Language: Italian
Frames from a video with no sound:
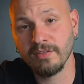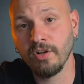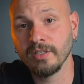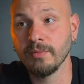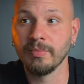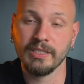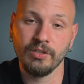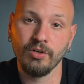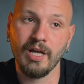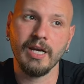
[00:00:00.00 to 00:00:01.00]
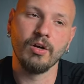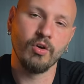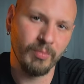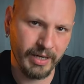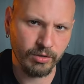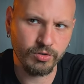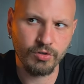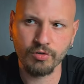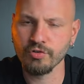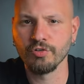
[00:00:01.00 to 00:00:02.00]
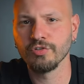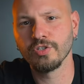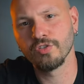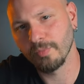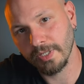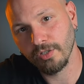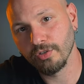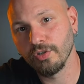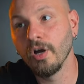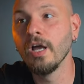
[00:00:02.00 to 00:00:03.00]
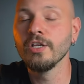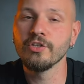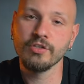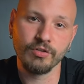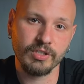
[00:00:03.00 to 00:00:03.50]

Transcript: volta in particolare come l'anno scorso nello stesso periodo ci sono